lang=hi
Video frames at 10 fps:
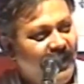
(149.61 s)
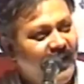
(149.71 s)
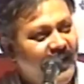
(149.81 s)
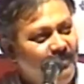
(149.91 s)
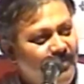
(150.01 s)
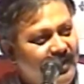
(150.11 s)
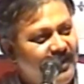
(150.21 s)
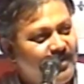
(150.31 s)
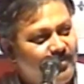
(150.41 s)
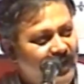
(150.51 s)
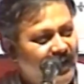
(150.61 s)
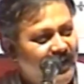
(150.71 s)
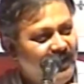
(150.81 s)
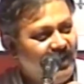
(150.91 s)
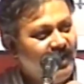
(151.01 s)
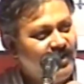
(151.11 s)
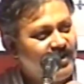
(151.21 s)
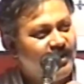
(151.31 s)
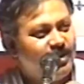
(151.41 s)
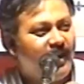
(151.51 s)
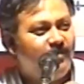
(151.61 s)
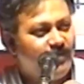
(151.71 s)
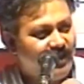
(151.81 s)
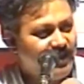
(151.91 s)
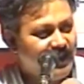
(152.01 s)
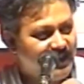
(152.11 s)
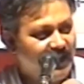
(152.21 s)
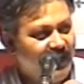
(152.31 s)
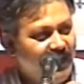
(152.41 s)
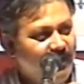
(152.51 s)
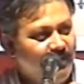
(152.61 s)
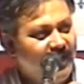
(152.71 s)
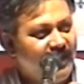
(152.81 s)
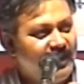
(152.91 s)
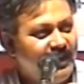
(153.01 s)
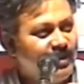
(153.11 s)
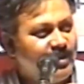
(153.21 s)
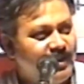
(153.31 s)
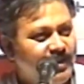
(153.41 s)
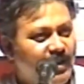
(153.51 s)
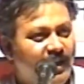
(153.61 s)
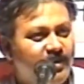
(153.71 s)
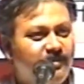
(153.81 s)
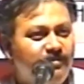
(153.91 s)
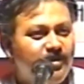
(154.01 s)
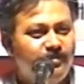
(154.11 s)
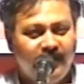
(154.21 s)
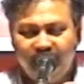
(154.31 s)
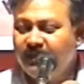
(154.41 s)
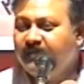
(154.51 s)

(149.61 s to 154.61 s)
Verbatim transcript: लेकिन मध इसमें तीन से चार फुट जाती मैंने तीन से चार चम्मच मध